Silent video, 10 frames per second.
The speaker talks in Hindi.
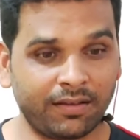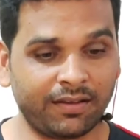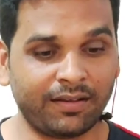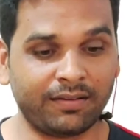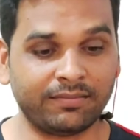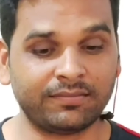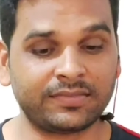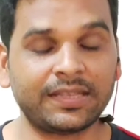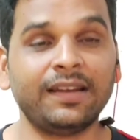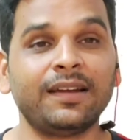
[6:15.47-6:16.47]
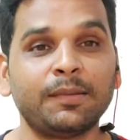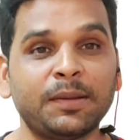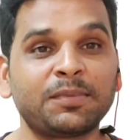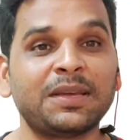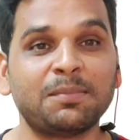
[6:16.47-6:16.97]
सेलिना
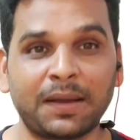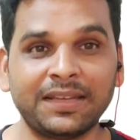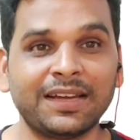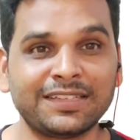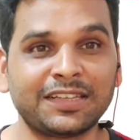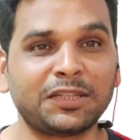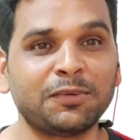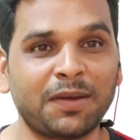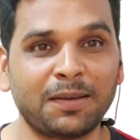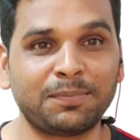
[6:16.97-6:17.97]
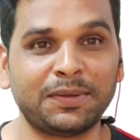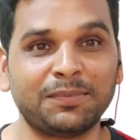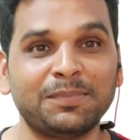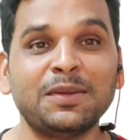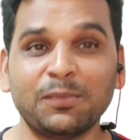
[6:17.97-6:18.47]
मैम के भाई आ जाते हैं वहाँ पे
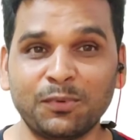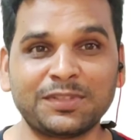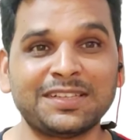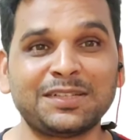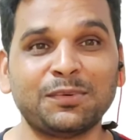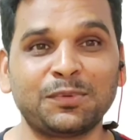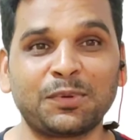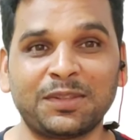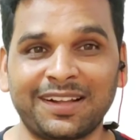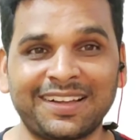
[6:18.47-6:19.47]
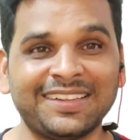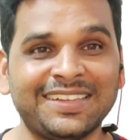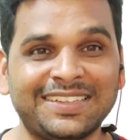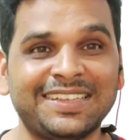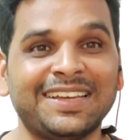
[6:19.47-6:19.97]
वो जैसे उनको धक्का
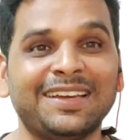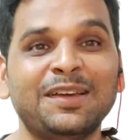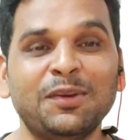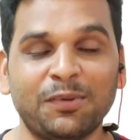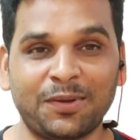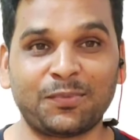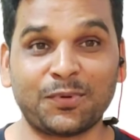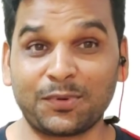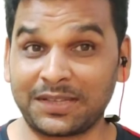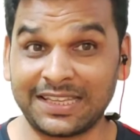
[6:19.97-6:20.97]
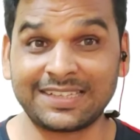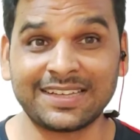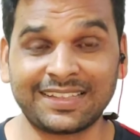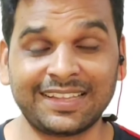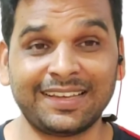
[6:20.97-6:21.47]
देती है और वो गिर
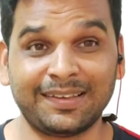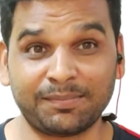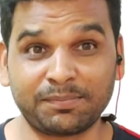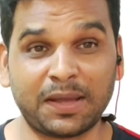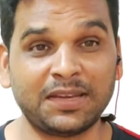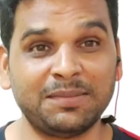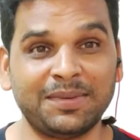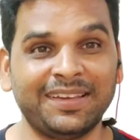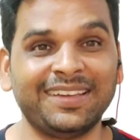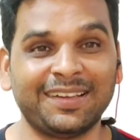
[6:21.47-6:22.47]
जाते हैं पानी में